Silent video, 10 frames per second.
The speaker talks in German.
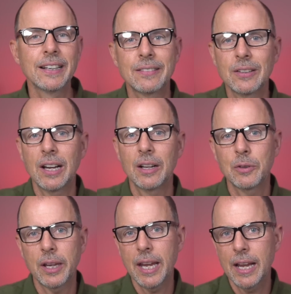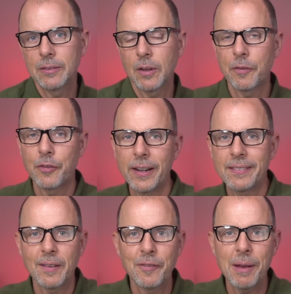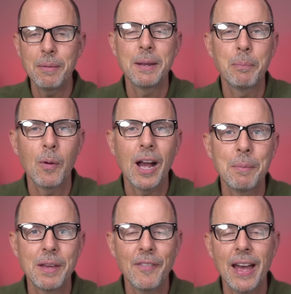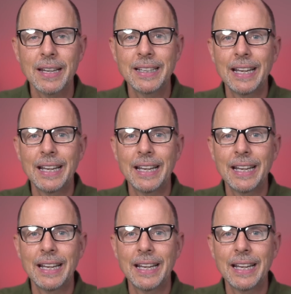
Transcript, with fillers: Das soll also eher so ein Friends and Family Programm hier werden,